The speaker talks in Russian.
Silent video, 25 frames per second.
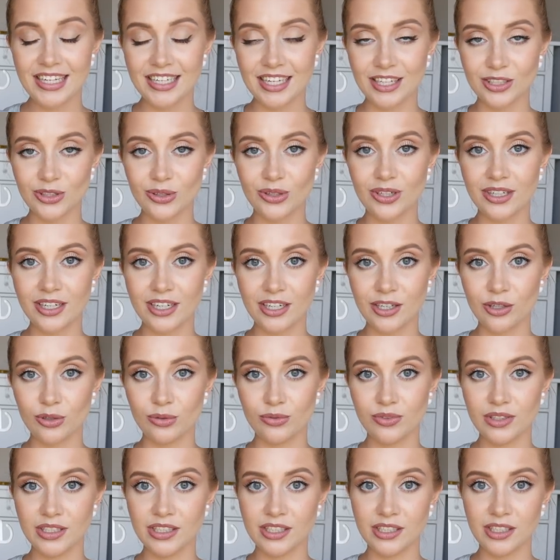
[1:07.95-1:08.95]
Как только я
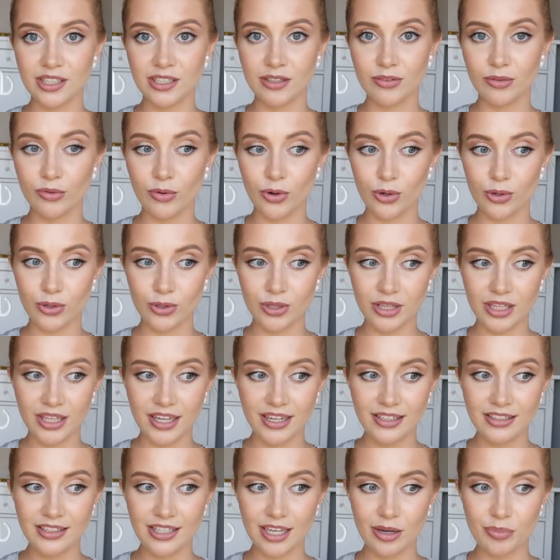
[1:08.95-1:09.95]
увидела его
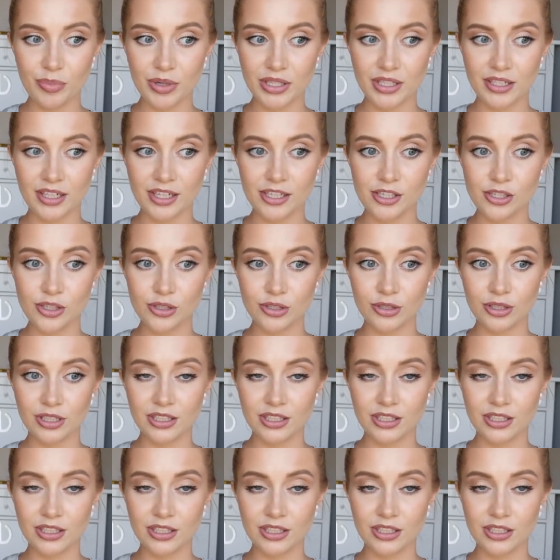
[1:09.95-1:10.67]
онлайн, я поняла, что